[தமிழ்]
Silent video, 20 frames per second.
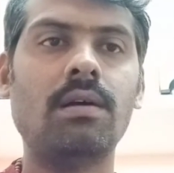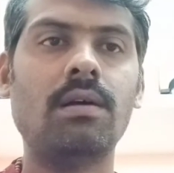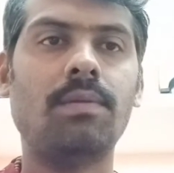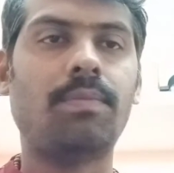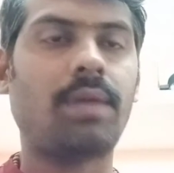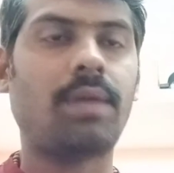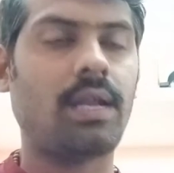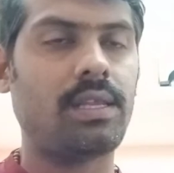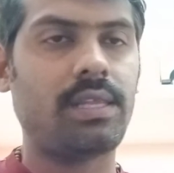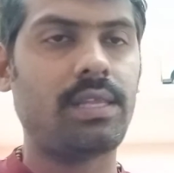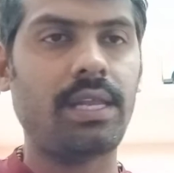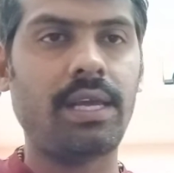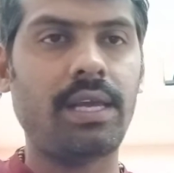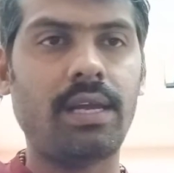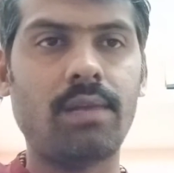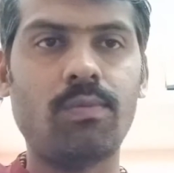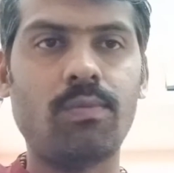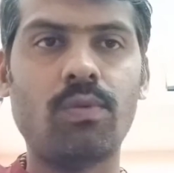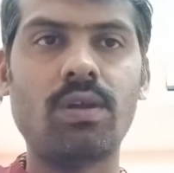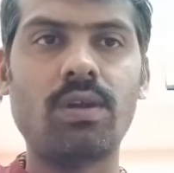
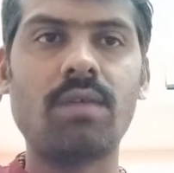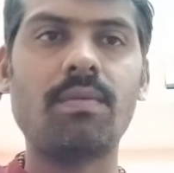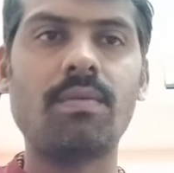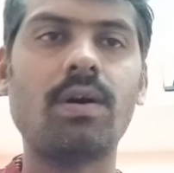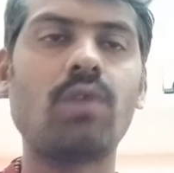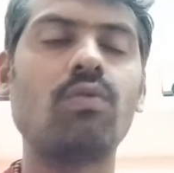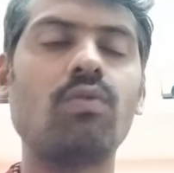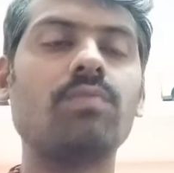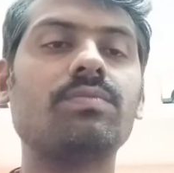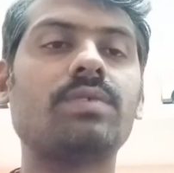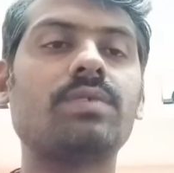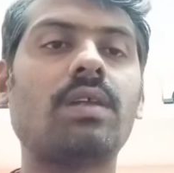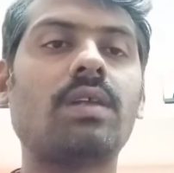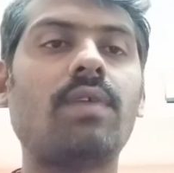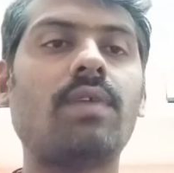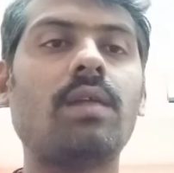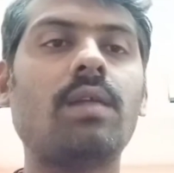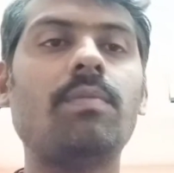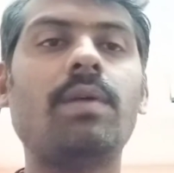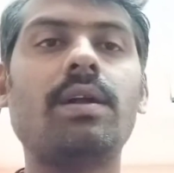பிரார்த்தனைகள் மூலியமாகவும் சில
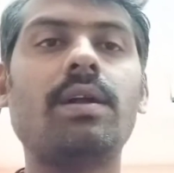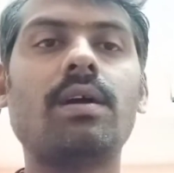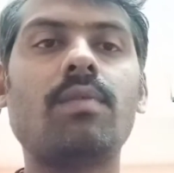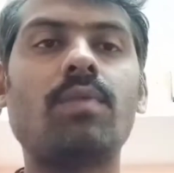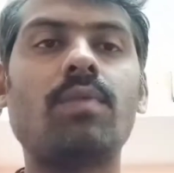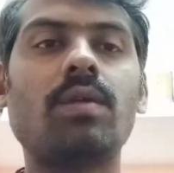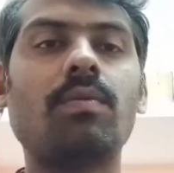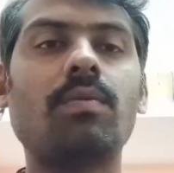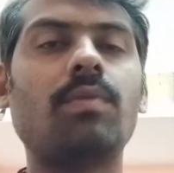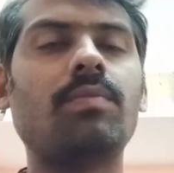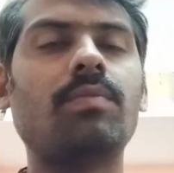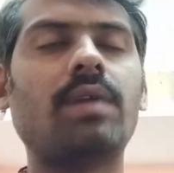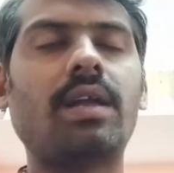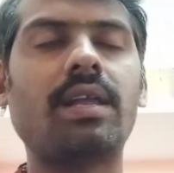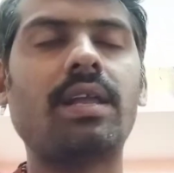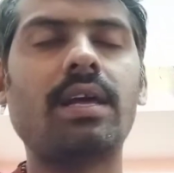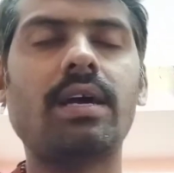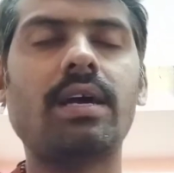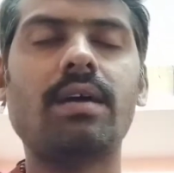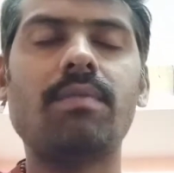வழிபாடுகள் மூலியமாகவும்
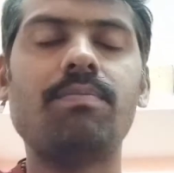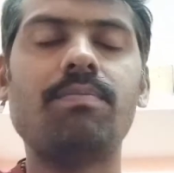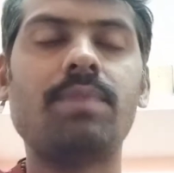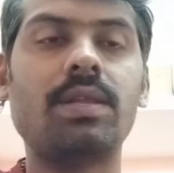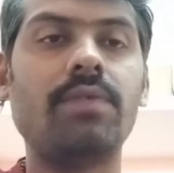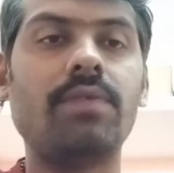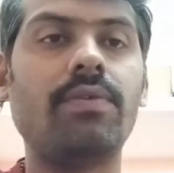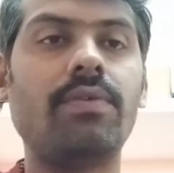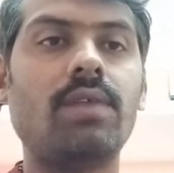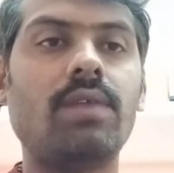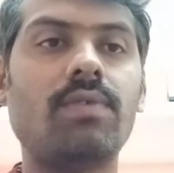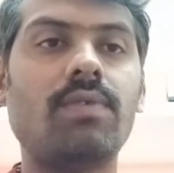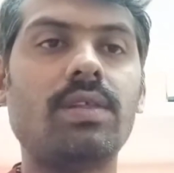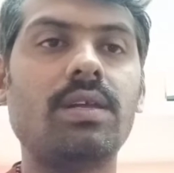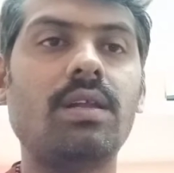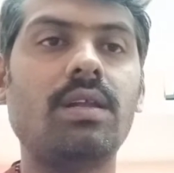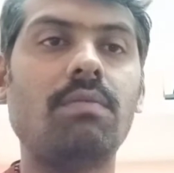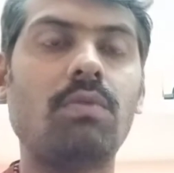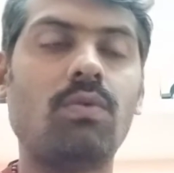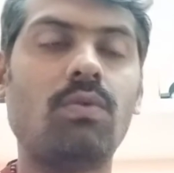நிறைய பதிவுகள் வந்து
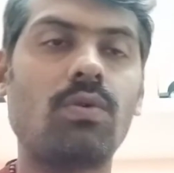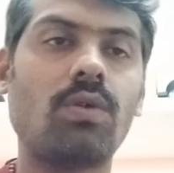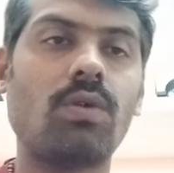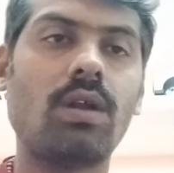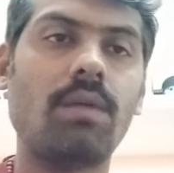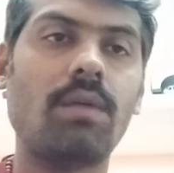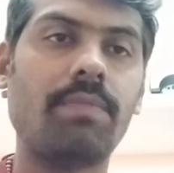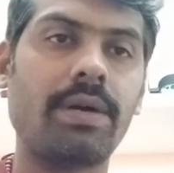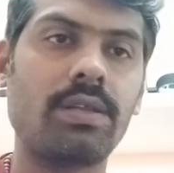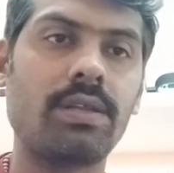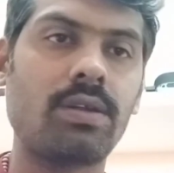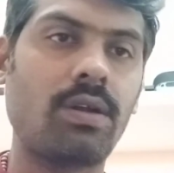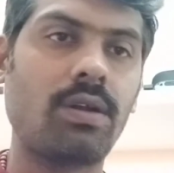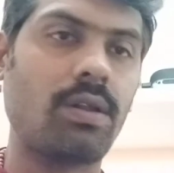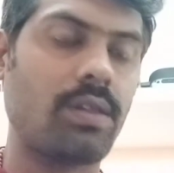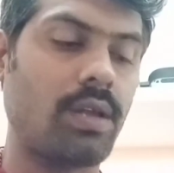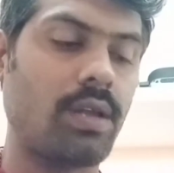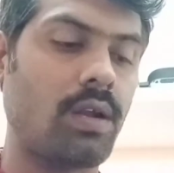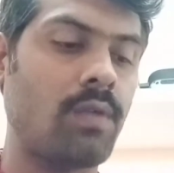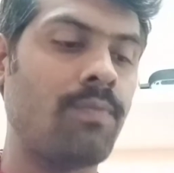நம்ம ஒன்று ஒன்றா பார்த்துட்டு
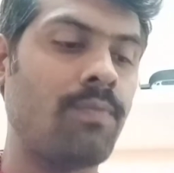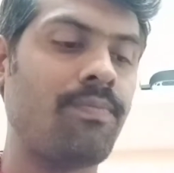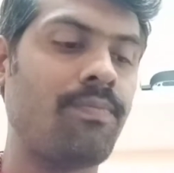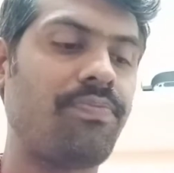இருந்தாலும்